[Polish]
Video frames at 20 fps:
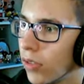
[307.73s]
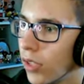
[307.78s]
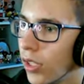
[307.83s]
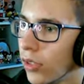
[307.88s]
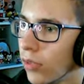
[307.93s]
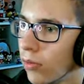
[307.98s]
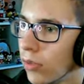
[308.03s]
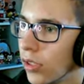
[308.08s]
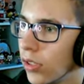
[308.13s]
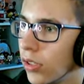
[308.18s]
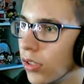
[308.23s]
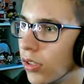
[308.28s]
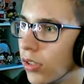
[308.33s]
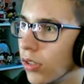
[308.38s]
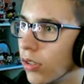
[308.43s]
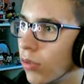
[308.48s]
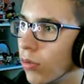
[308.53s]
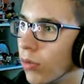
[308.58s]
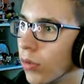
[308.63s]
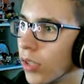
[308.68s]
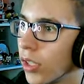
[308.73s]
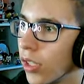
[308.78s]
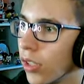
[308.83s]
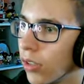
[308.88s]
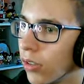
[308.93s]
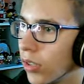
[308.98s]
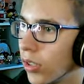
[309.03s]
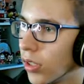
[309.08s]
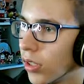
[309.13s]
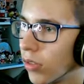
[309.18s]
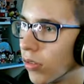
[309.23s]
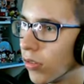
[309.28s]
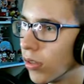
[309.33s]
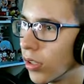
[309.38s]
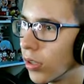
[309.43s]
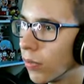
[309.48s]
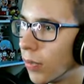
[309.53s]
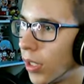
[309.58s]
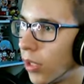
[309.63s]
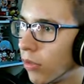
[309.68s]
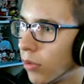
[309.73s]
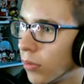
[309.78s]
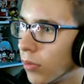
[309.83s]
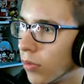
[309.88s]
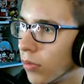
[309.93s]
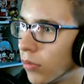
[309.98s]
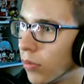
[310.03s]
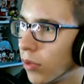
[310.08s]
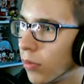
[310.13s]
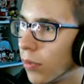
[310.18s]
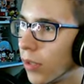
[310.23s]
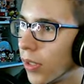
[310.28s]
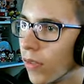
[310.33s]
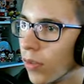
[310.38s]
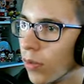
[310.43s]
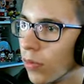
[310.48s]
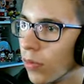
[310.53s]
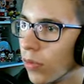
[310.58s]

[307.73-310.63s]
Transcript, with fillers: Czy ja słyszę gdzieś klutka? Aha, to ten mały był, dobra.